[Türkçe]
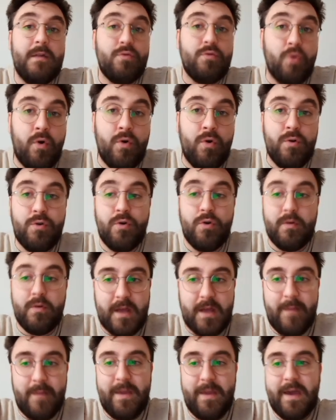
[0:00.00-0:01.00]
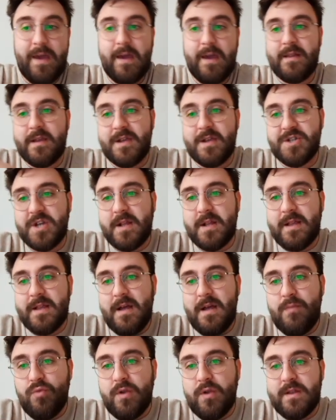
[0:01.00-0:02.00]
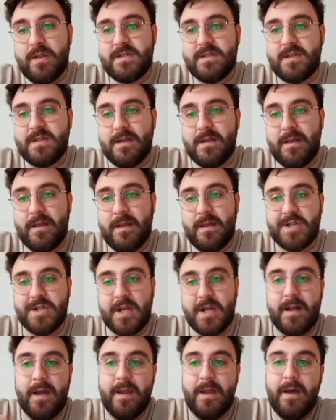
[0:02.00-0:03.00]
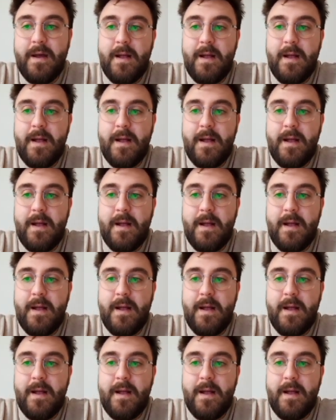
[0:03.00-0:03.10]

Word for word: Ne oluyor demeye getirecekler. Buna da sinirlenecekler.